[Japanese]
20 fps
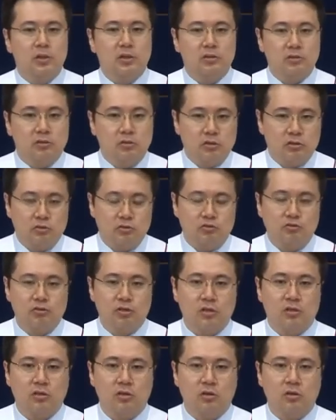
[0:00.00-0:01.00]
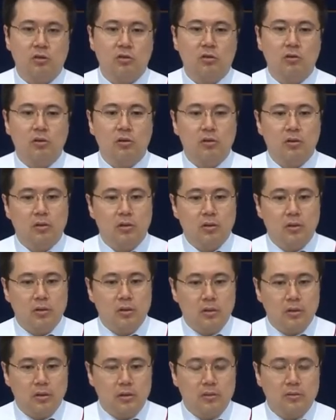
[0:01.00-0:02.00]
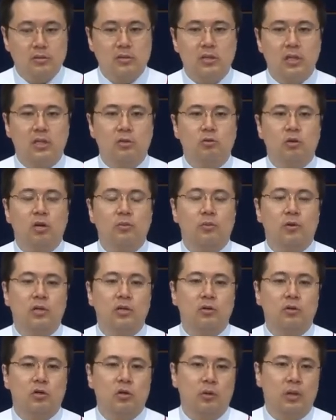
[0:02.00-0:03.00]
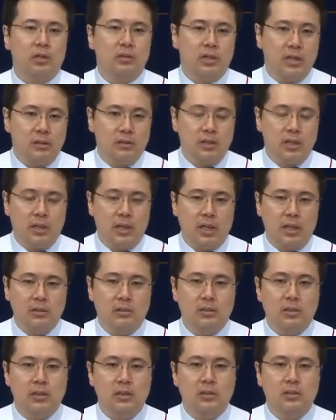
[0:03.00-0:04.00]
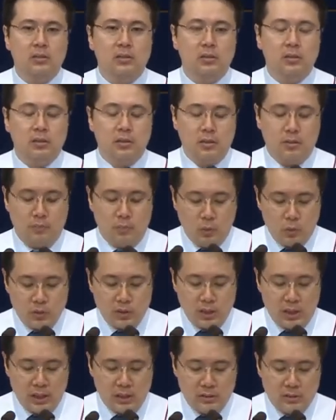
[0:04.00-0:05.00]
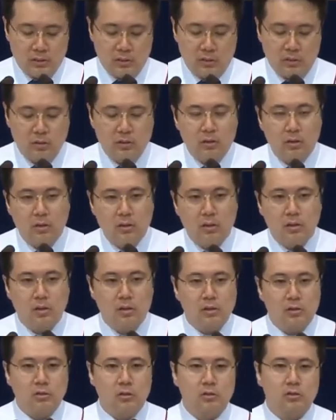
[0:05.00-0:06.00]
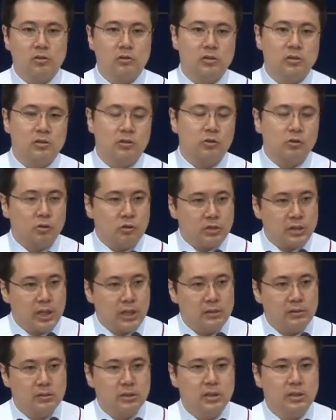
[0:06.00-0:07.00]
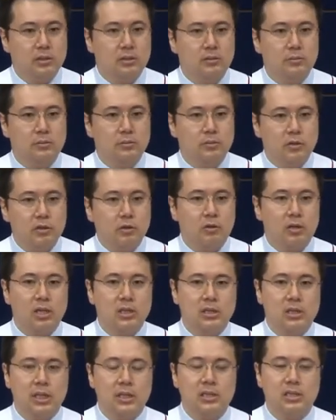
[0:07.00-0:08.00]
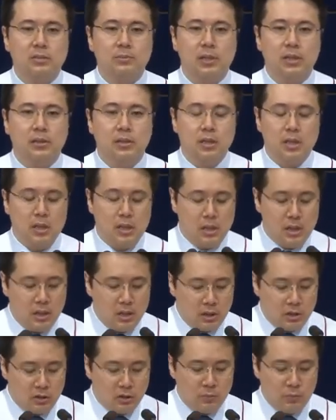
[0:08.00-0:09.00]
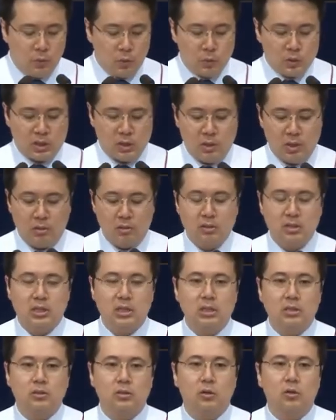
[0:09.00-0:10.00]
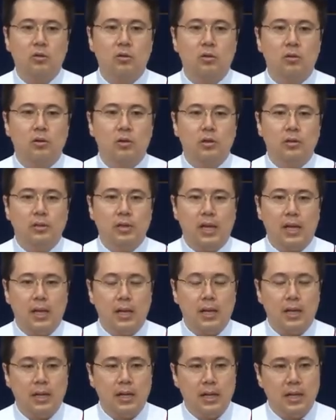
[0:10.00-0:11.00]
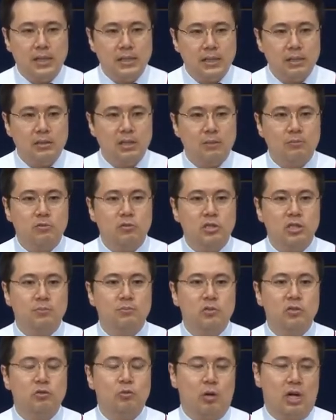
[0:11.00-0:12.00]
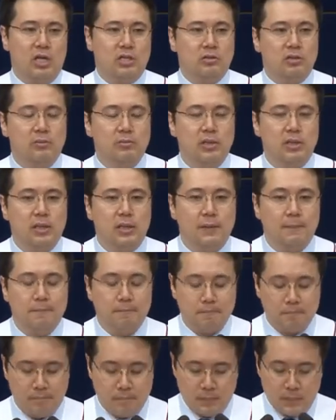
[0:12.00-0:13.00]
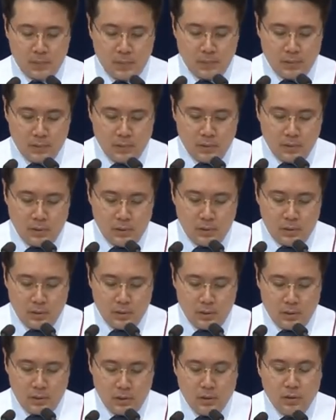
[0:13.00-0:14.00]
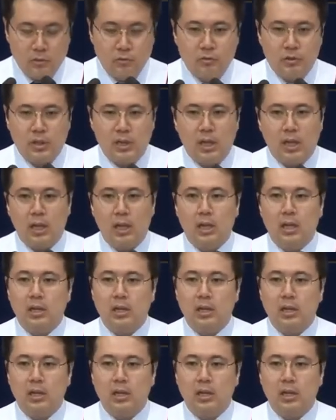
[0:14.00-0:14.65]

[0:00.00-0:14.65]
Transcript: 例えば、ゴミが落ちていたらそれをゴミを拾って捨てて、教会をきれいにすること、またもう茶碗洗いであったり、いろんなことの奉仕がありますよね。そういう奉仕もまた木を植えることと同じです。